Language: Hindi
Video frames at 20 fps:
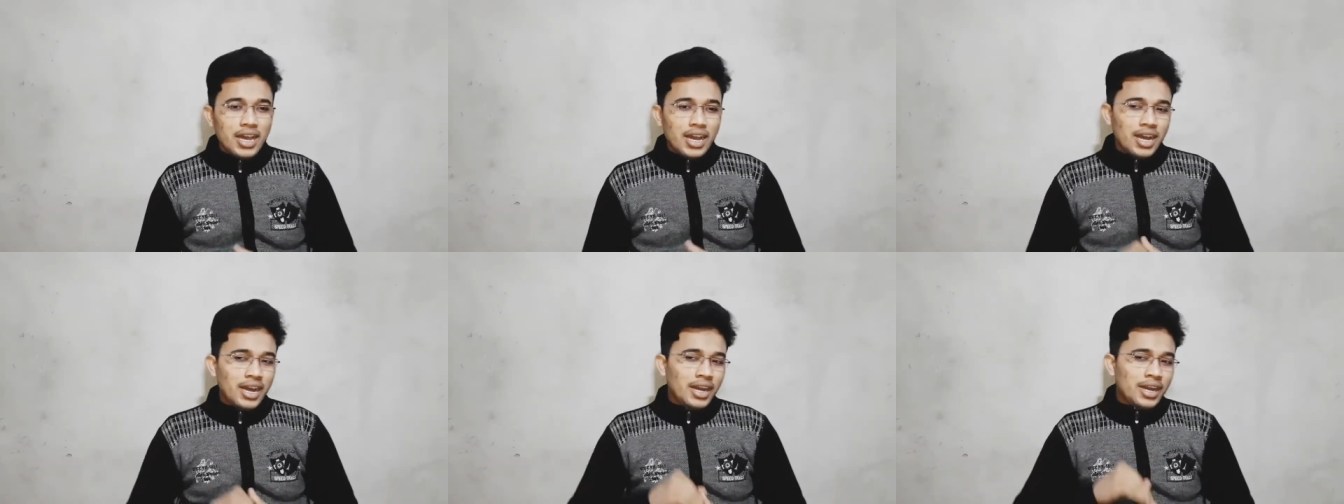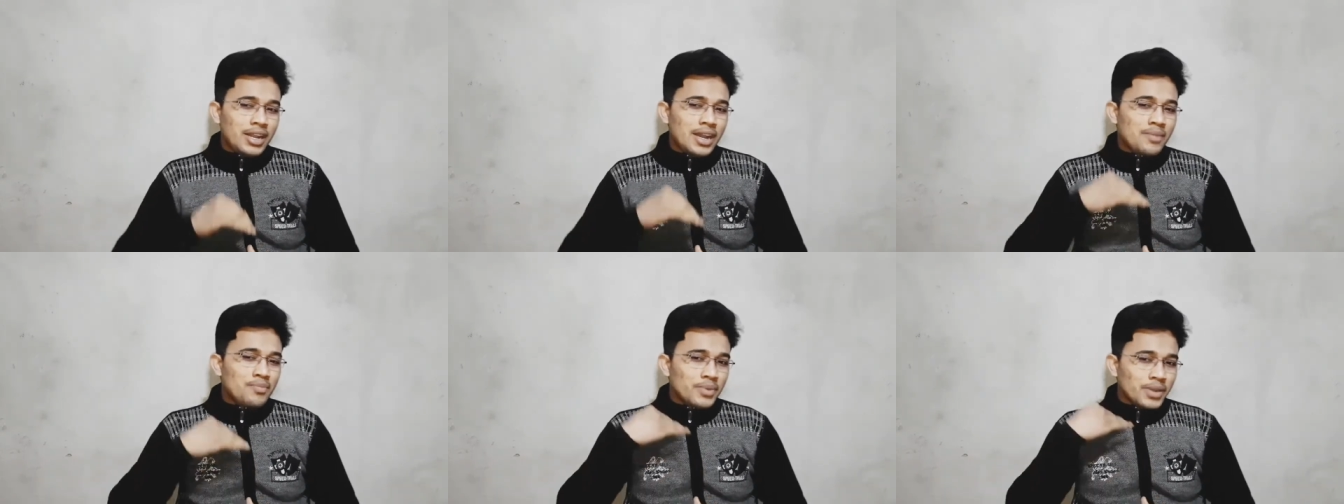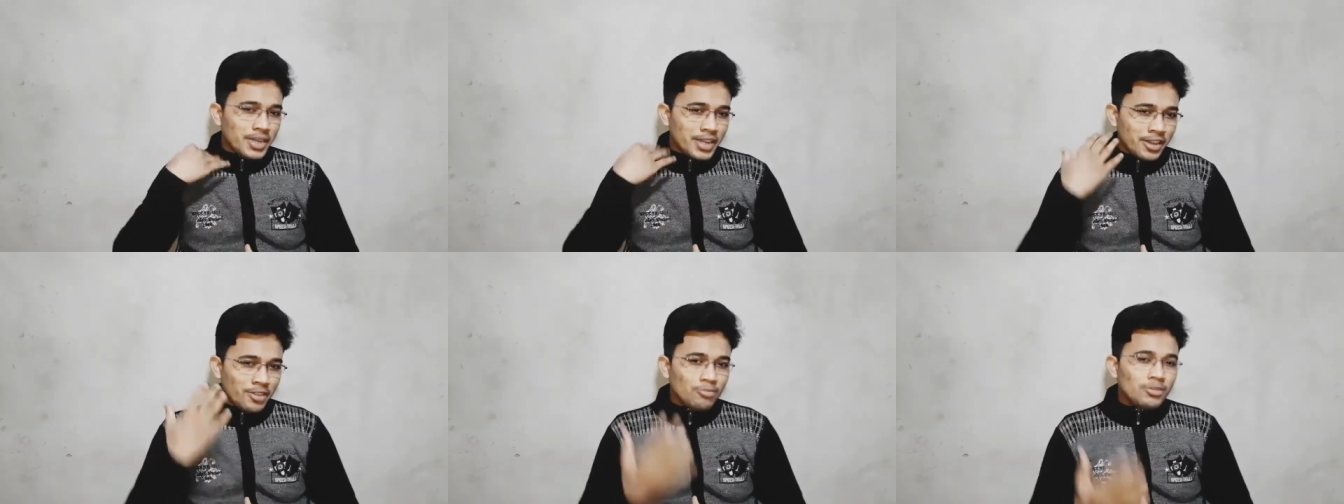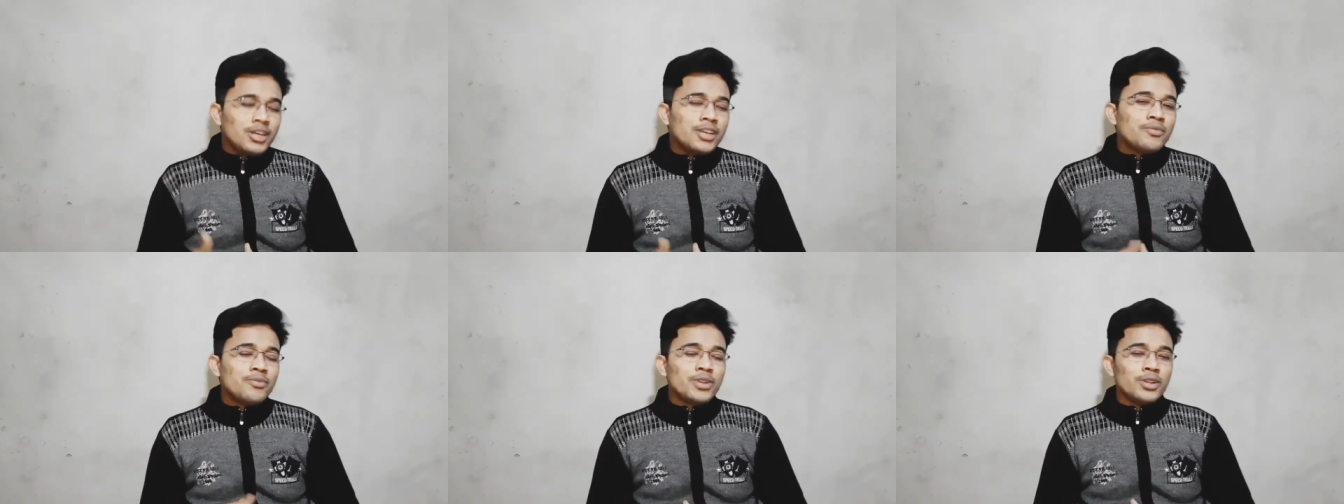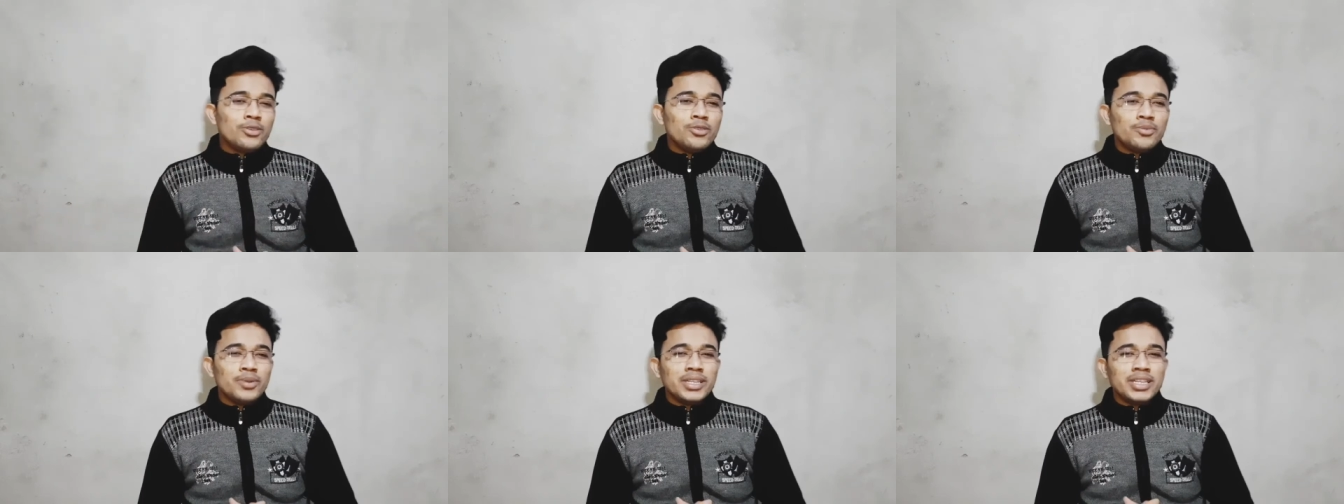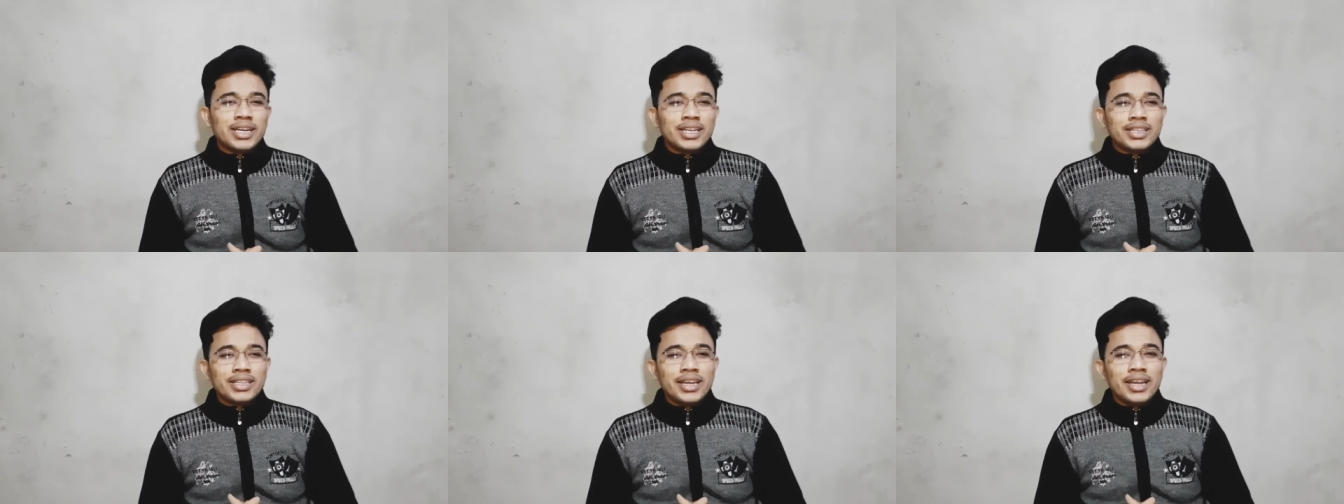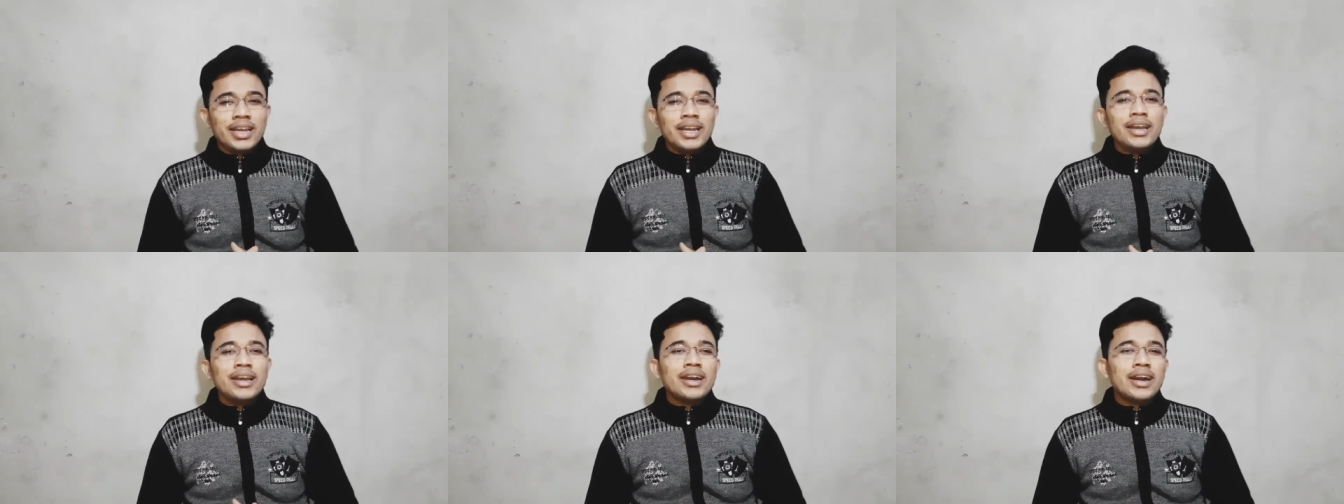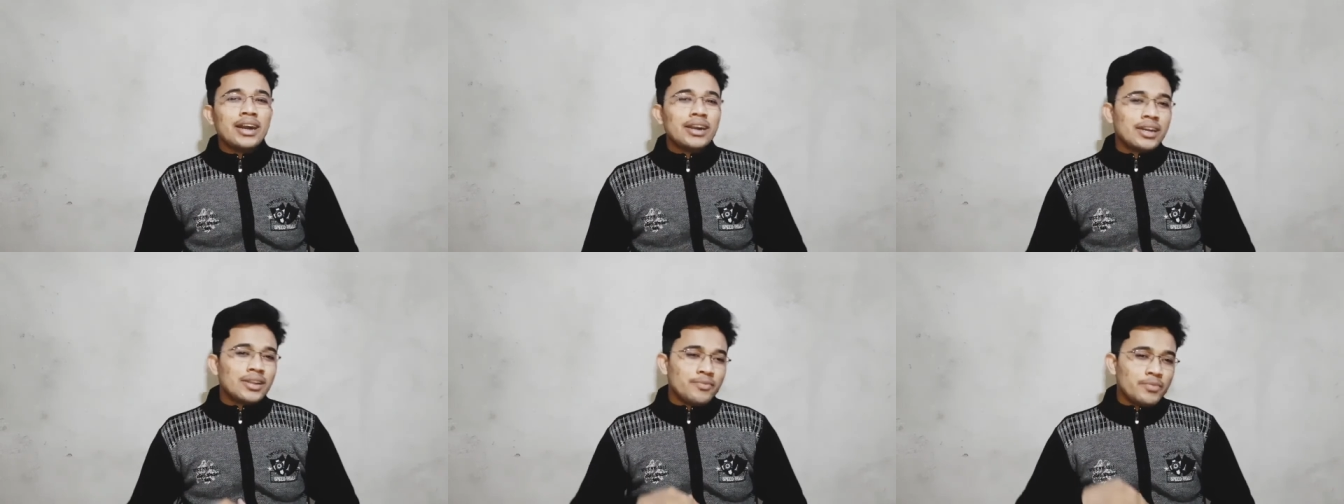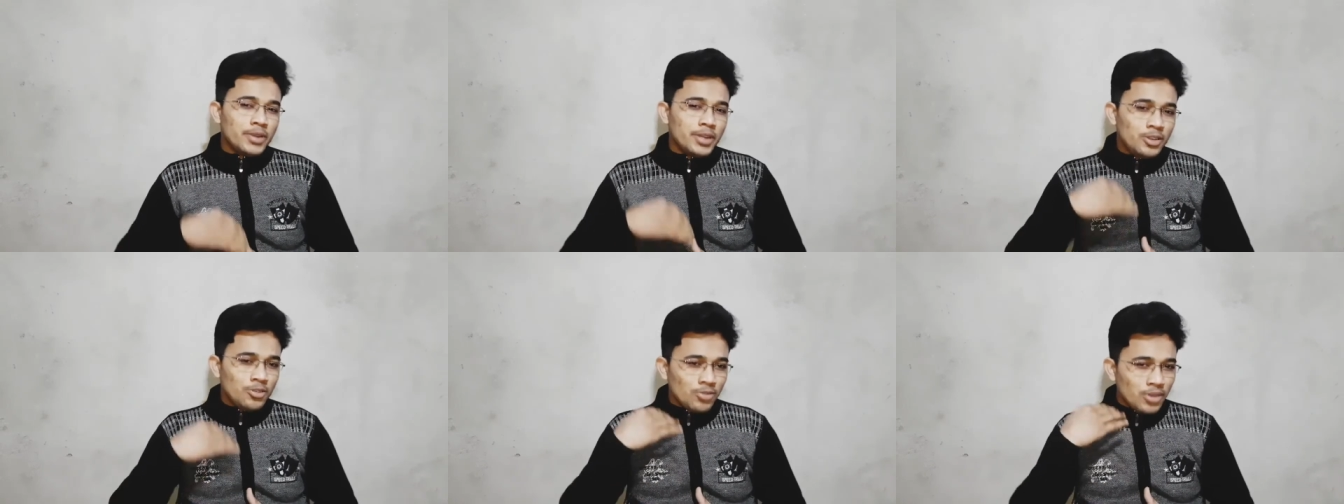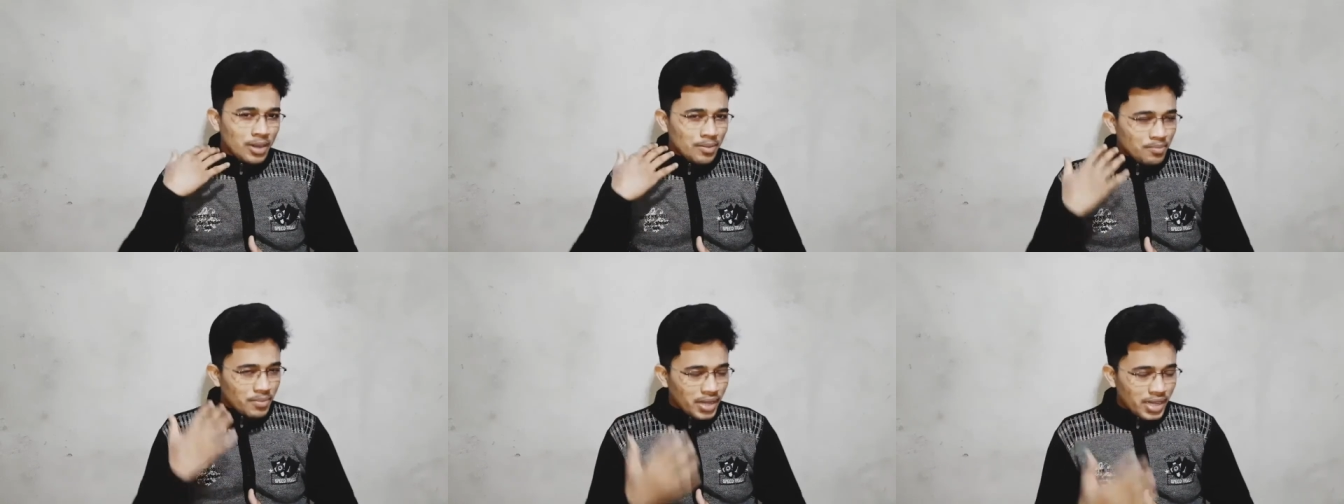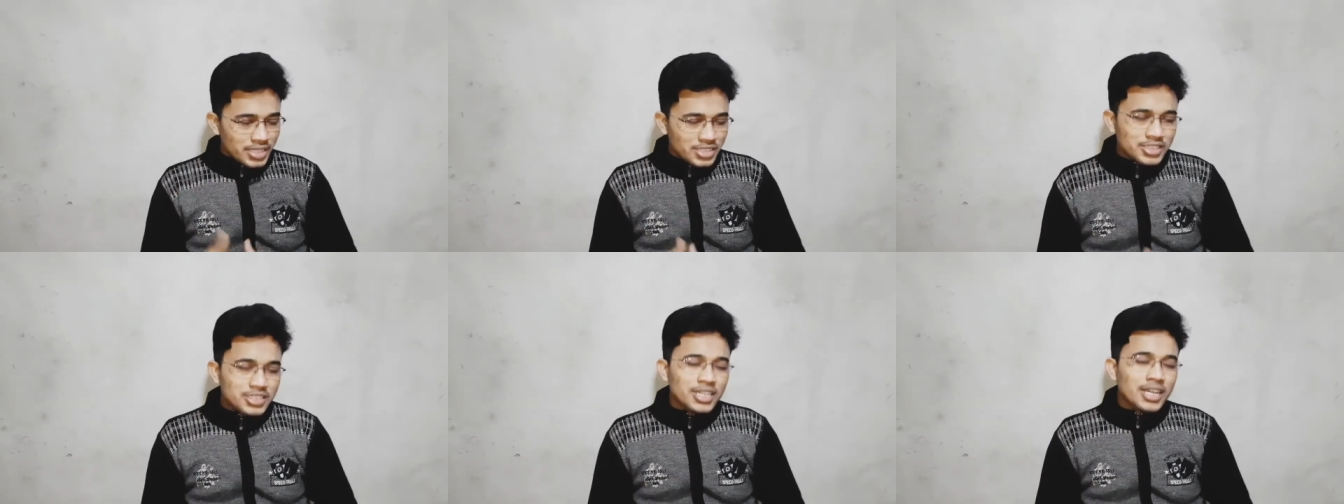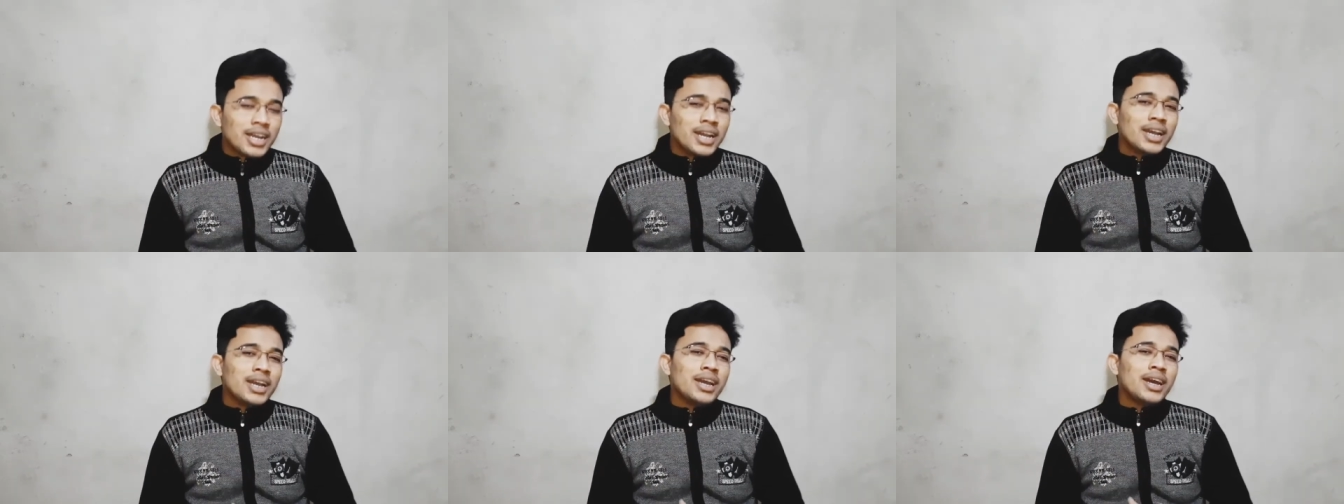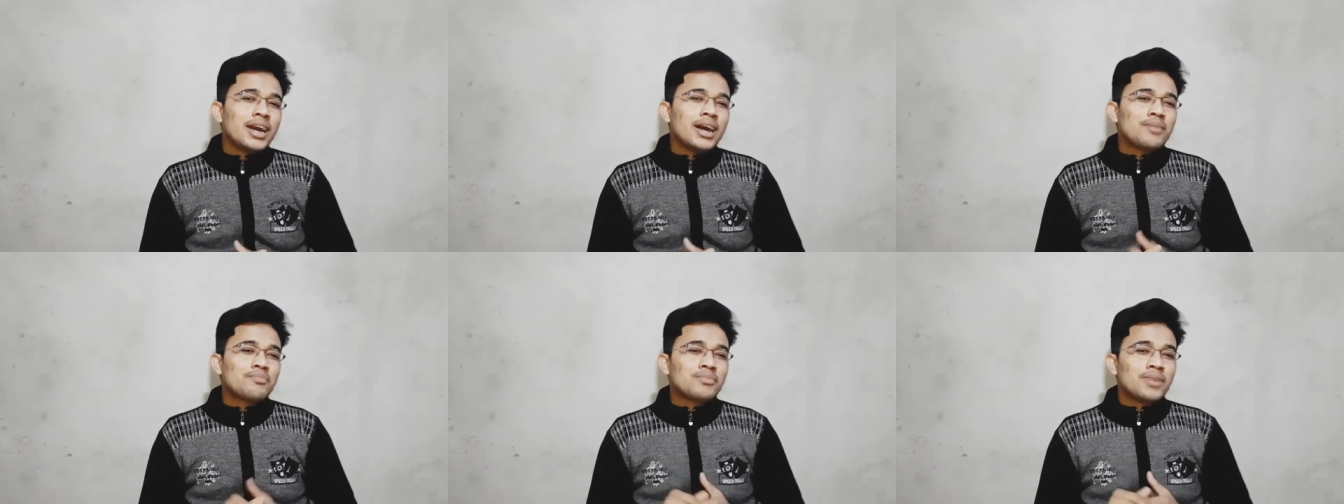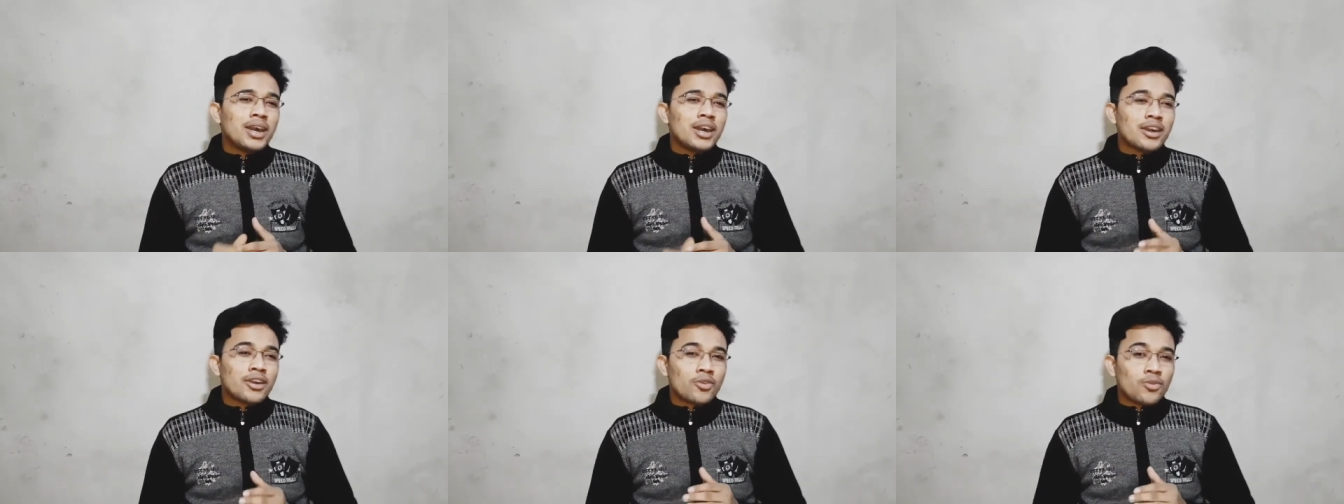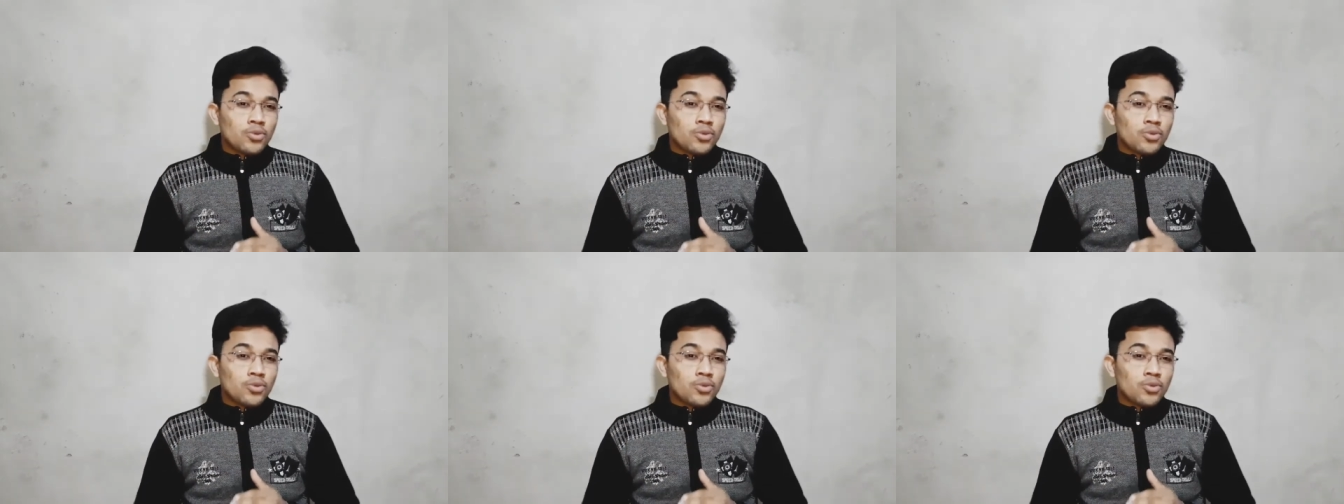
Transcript: अगर आप रेगुलर वीडियो बनाते हैं अगर वीडियो आपका अच्छा है आपका